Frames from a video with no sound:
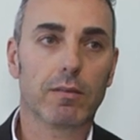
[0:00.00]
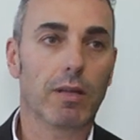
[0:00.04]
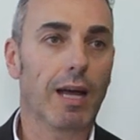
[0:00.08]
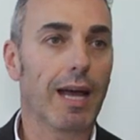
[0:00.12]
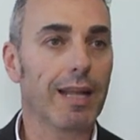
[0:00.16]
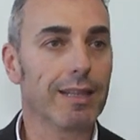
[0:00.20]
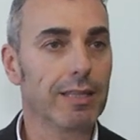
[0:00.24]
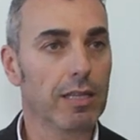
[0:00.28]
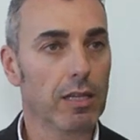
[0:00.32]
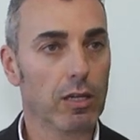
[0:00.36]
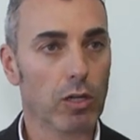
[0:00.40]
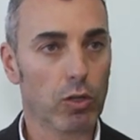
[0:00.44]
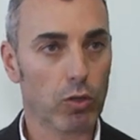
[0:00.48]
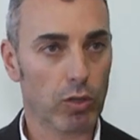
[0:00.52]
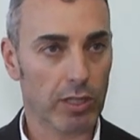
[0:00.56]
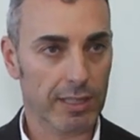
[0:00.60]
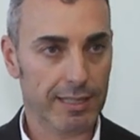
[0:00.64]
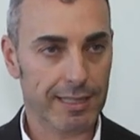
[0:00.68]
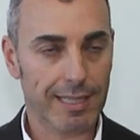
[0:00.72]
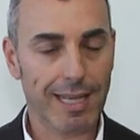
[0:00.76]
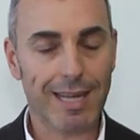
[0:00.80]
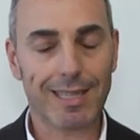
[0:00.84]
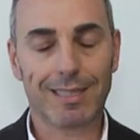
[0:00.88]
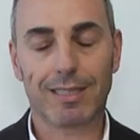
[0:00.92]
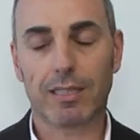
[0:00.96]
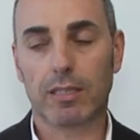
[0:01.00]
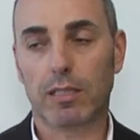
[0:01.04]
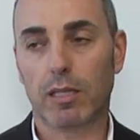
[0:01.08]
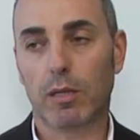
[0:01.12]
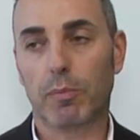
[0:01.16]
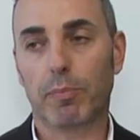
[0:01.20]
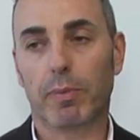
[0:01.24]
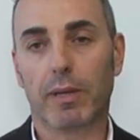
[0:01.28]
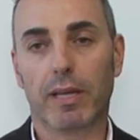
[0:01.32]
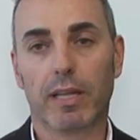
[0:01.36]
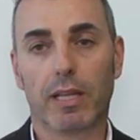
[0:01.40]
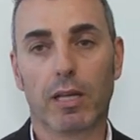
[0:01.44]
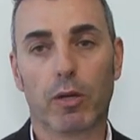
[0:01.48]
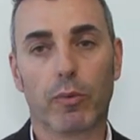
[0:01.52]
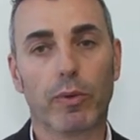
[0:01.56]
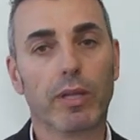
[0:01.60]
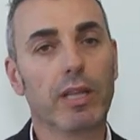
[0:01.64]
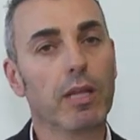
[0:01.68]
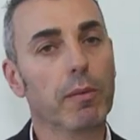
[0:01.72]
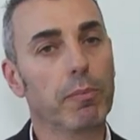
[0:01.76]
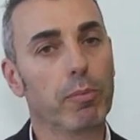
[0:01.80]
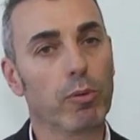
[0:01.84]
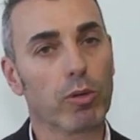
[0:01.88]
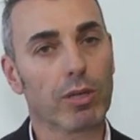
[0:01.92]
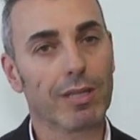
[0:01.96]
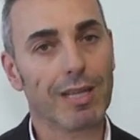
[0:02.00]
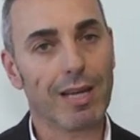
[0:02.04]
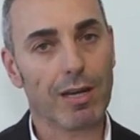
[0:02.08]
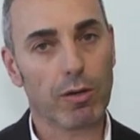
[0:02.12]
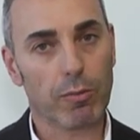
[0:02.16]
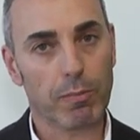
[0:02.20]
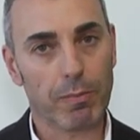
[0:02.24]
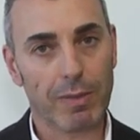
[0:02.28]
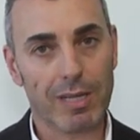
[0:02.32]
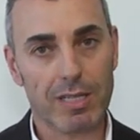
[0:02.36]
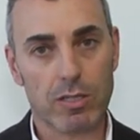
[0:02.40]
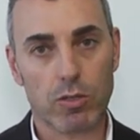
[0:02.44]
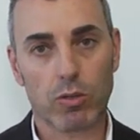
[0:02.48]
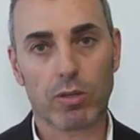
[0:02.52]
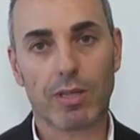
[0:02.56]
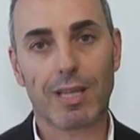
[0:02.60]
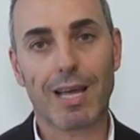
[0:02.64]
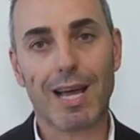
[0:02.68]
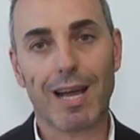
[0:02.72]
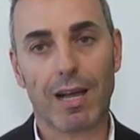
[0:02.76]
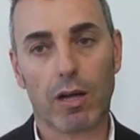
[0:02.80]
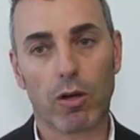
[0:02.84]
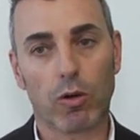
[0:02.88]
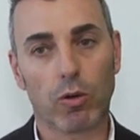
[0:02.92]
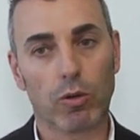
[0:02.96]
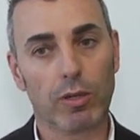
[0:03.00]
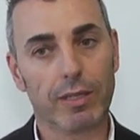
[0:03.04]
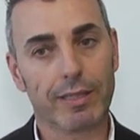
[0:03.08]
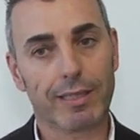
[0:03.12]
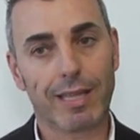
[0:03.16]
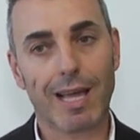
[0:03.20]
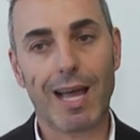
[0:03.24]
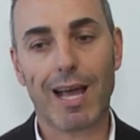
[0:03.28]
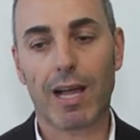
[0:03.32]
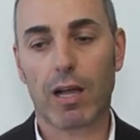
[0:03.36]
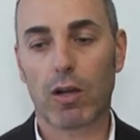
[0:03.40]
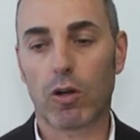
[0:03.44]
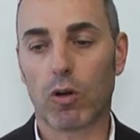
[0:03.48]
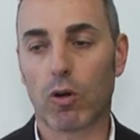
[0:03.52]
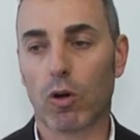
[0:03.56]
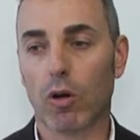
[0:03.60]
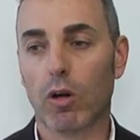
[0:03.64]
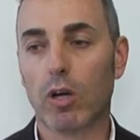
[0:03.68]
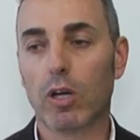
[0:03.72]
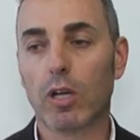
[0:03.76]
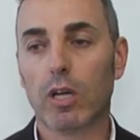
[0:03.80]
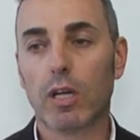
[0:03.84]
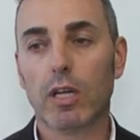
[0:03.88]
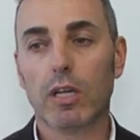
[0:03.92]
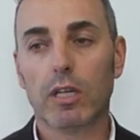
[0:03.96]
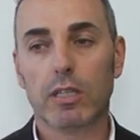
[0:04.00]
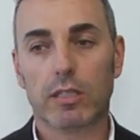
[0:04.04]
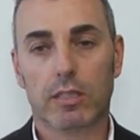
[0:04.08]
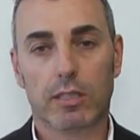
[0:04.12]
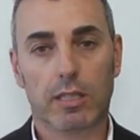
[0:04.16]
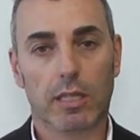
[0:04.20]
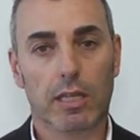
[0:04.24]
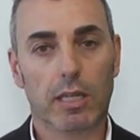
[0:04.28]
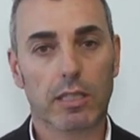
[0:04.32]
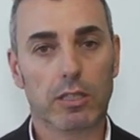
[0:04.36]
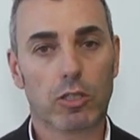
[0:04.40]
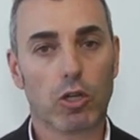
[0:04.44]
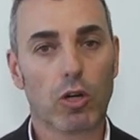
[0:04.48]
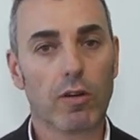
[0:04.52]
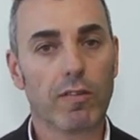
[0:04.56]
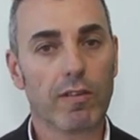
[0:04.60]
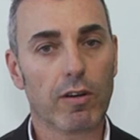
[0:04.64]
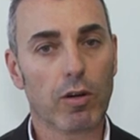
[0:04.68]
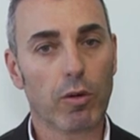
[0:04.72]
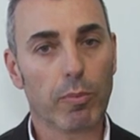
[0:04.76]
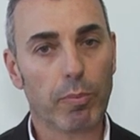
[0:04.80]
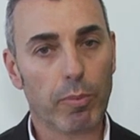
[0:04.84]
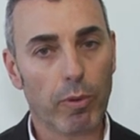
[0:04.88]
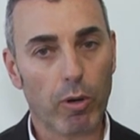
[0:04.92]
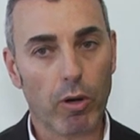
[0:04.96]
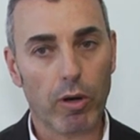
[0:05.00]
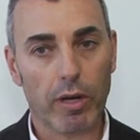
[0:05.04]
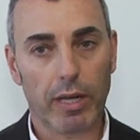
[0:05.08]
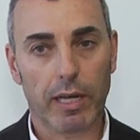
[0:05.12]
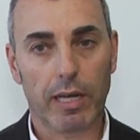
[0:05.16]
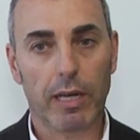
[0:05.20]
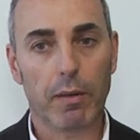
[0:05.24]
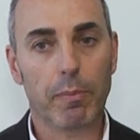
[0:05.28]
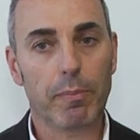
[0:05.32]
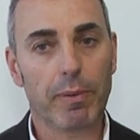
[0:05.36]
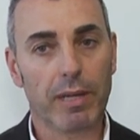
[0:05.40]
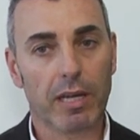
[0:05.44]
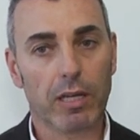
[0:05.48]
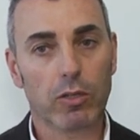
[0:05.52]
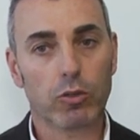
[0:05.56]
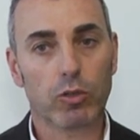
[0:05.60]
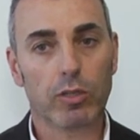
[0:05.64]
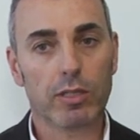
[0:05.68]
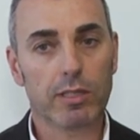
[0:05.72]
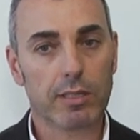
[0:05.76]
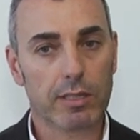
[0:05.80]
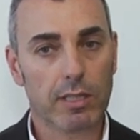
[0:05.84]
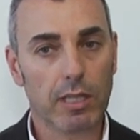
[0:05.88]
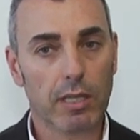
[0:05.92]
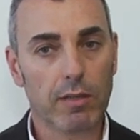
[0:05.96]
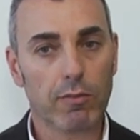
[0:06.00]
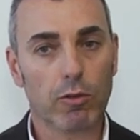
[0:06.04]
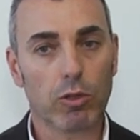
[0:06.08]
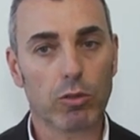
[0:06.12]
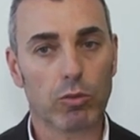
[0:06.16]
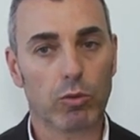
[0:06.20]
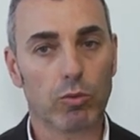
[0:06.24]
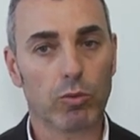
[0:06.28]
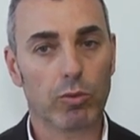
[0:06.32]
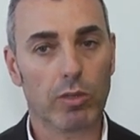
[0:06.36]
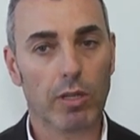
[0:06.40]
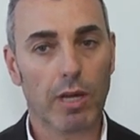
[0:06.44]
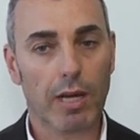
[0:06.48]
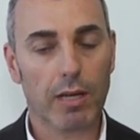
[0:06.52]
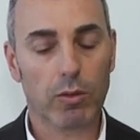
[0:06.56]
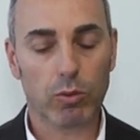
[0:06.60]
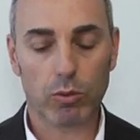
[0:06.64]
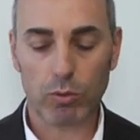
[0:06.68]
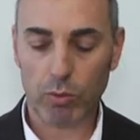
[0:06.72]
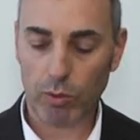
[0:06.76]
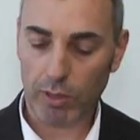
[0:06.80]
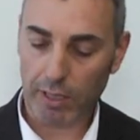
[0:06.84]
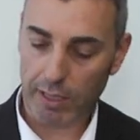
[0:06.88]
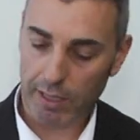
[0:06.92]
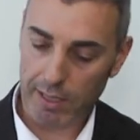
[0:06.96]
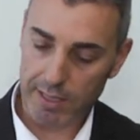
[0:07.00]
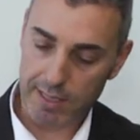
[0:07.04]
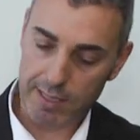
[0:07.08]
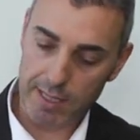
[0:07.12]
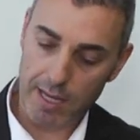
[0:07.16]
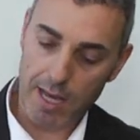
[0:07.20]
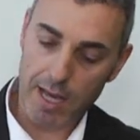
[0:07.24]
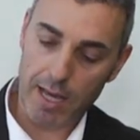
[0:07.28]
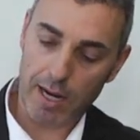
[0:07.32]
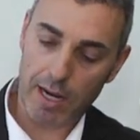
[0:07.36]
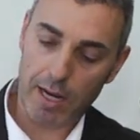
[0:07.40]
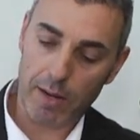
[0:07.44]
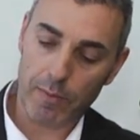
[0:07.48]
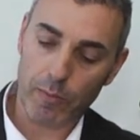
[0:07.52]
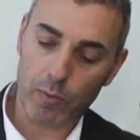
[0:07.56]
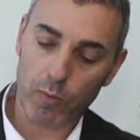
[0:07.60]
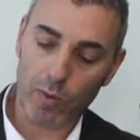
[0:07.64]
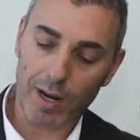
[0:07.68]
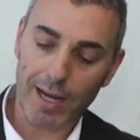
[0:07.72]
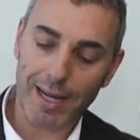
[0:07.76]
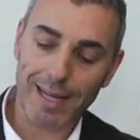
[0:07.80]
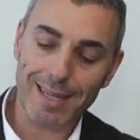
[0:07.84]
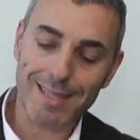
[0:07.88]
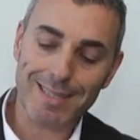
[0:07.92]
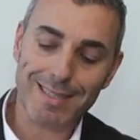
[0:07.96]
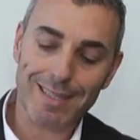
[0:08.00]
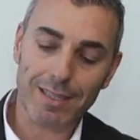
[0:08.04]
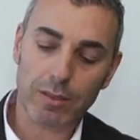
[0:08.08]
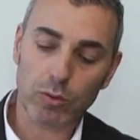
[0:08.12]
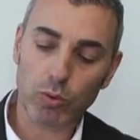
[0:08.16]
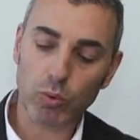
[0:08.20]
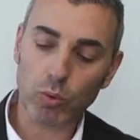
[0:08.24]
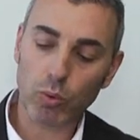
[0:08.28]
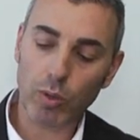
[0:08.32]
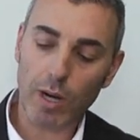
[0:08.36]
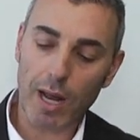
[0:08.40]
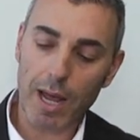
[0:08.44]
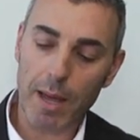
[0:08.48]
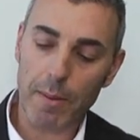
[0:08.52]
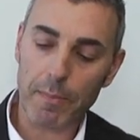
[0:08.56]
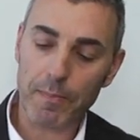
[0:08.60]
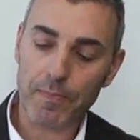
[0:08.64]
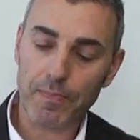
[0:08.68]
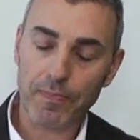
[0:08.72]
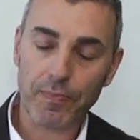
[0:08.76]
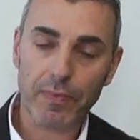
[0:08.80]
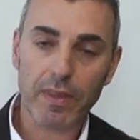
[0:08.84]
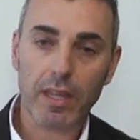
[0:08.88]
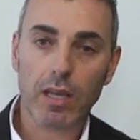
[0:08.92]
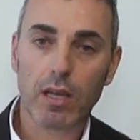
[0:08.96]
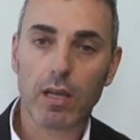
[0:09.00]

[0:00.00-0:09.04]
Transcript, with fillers: anteriorizzata del piede, quindi a portare un mezzo tacco, il tacco, si ritrovano poi nel periodo estivo a utilizzare una calzatura